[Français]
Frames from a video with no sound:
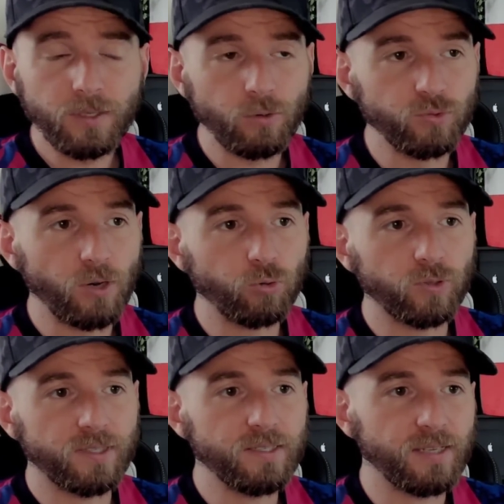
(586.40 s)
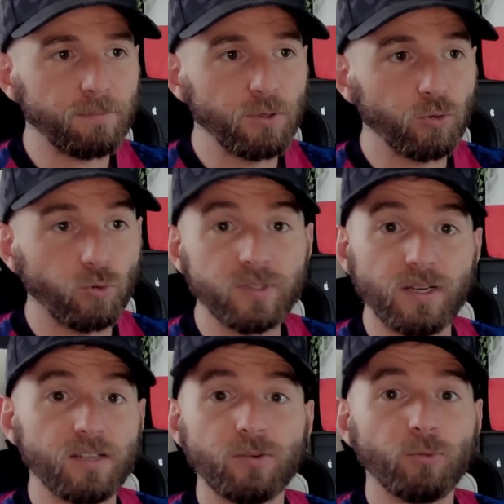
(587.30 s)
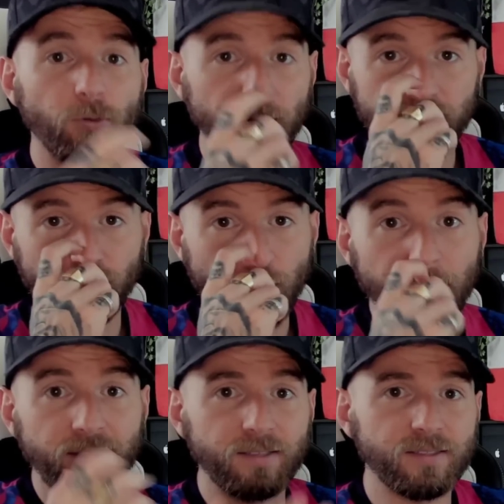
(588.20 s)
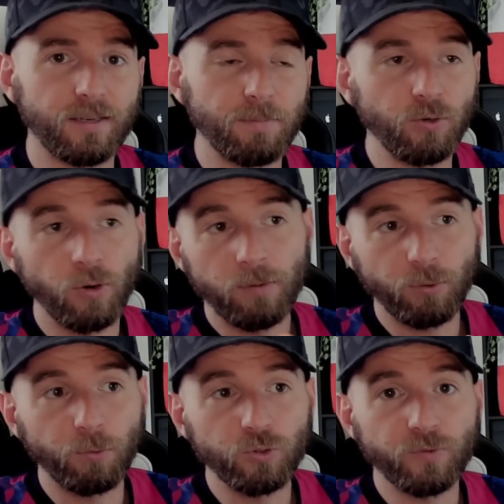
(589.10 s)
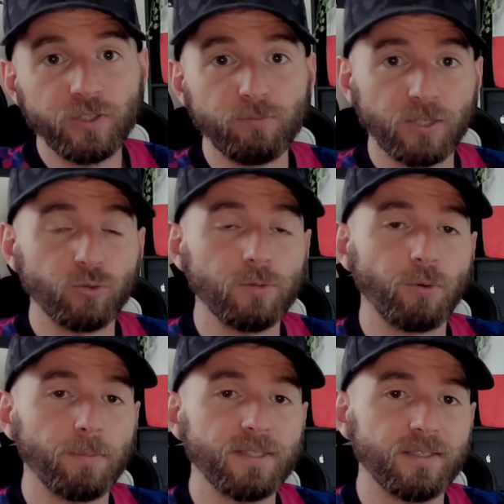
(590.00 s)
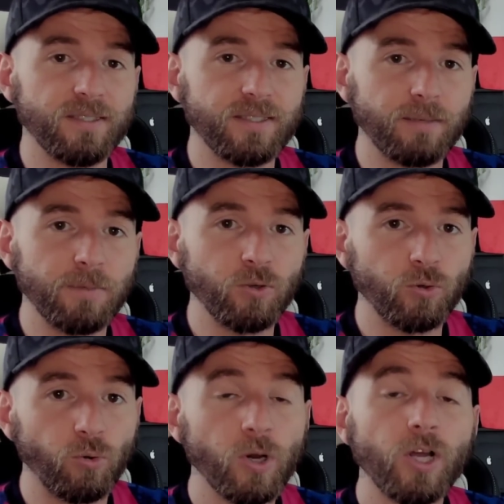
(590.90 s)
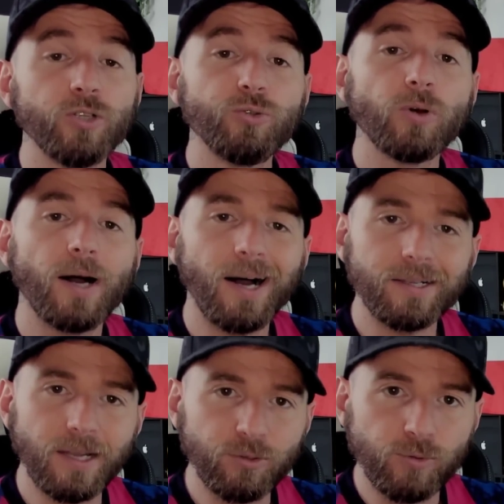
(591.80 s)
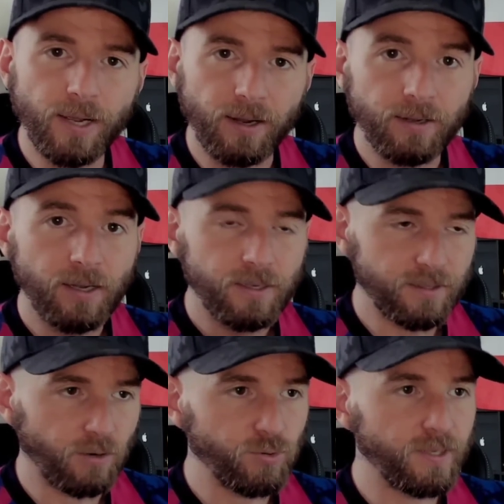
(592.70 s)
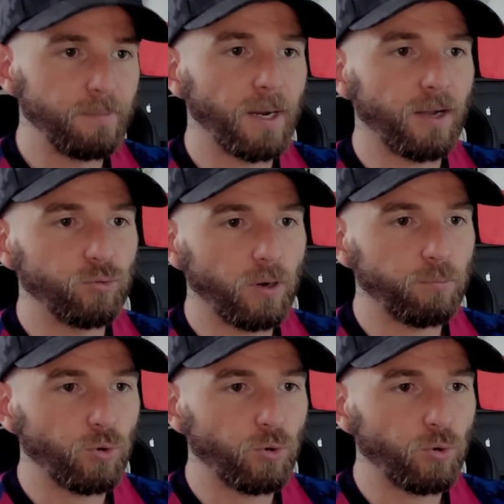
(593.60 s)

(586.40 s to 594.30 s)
aux un autre 17 millions d'euros. C'était la somme que le Barça voulait mettre, 17 hein, millions pour Brozovic. Mais du coup, il pourrait mettre ses 17 millions d'euros sur Arda Güler, hein, sa clause libératoire pour